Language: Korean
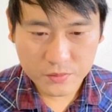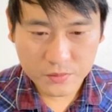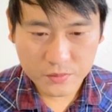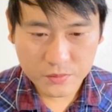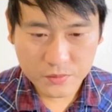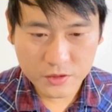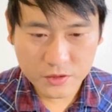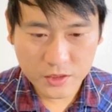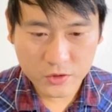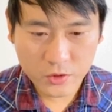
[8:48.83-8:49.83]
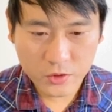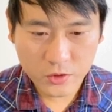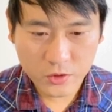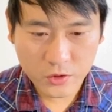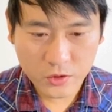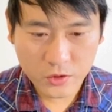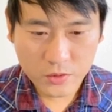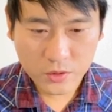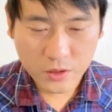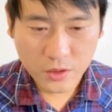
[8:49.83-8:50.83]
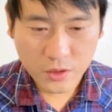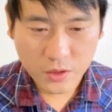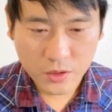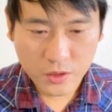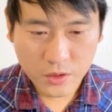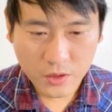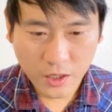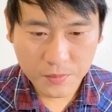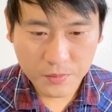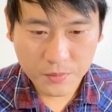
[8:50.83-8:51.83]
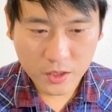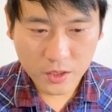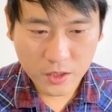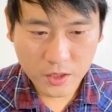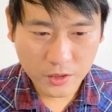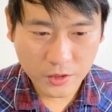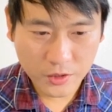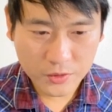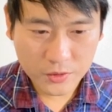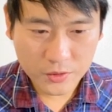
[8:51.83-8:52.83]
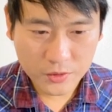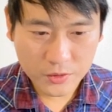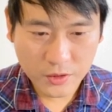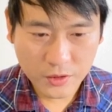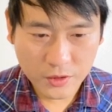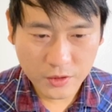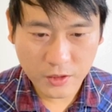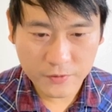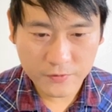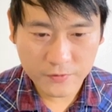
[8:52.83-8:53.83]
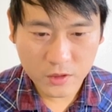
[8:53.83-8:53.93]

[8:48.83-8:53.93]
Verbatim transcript: 버스는 아니죠. 캡, 택시가 있네요. 택시 드라이버,